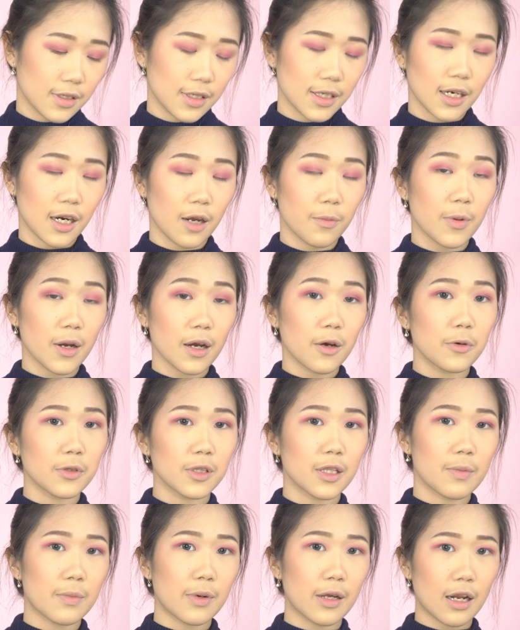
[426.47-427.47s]
kenapa aku
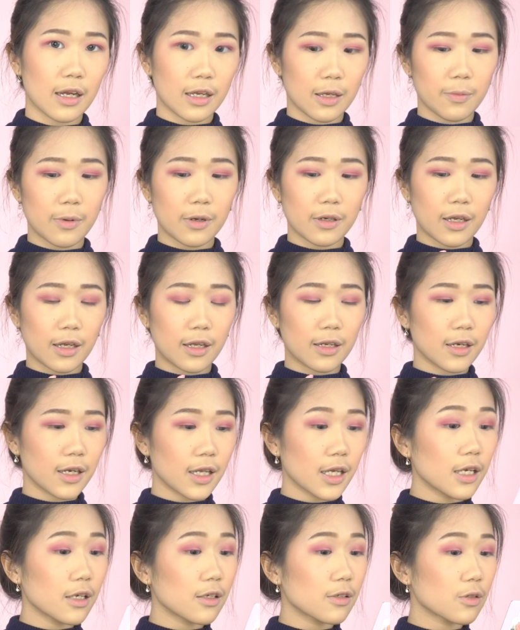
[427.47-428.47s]
timpa lagi pakai
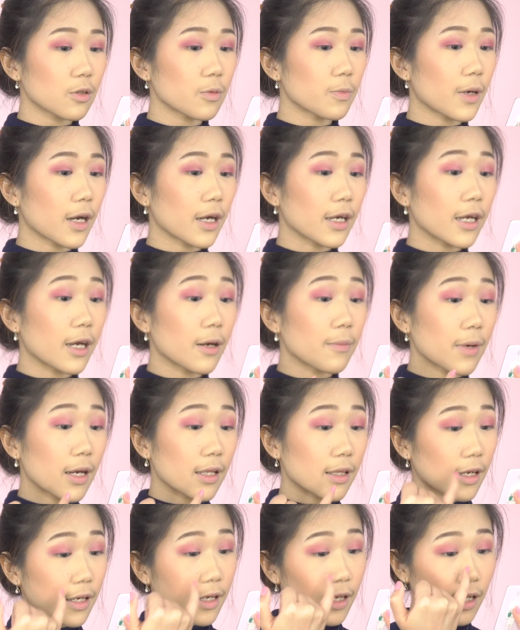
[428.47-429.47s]
ini supaya
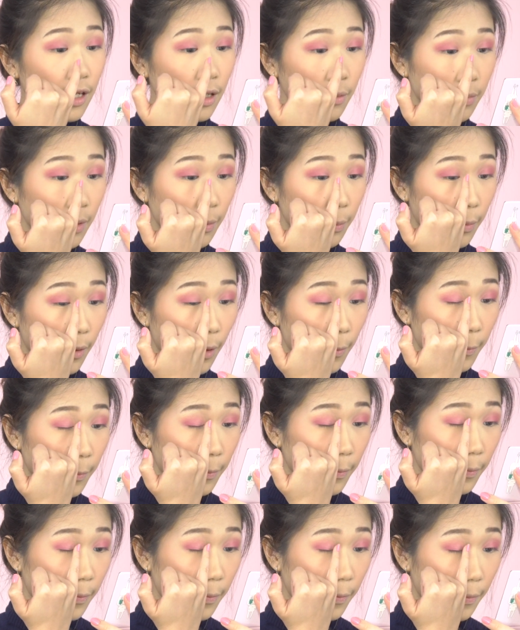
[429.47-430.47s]
matanya lebih
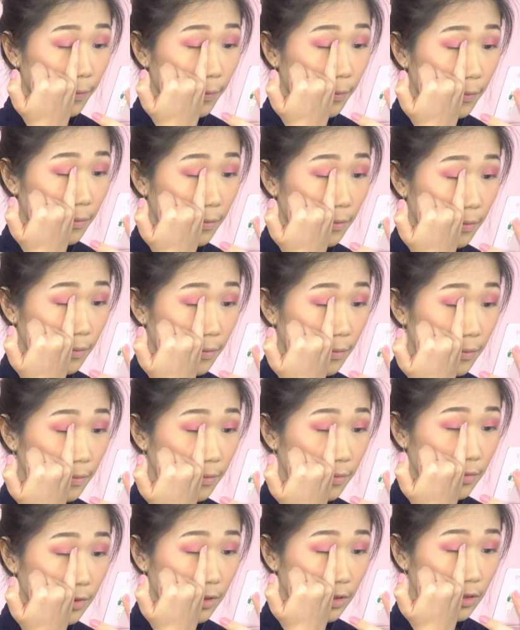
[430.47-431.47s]
pop
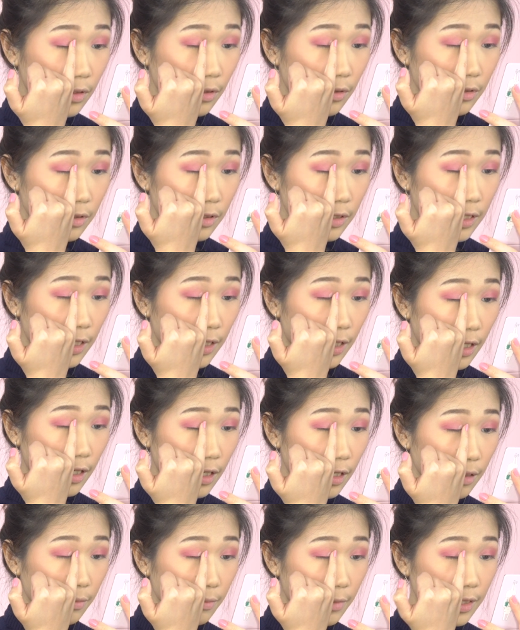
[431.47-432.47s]
terus
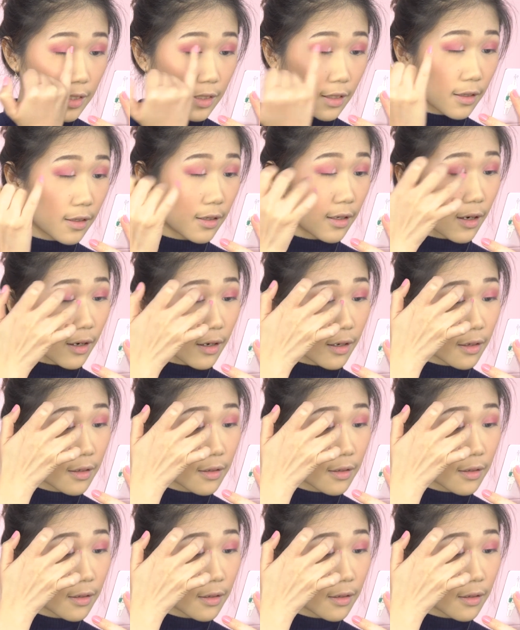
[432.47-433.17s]
jadinya lebih seger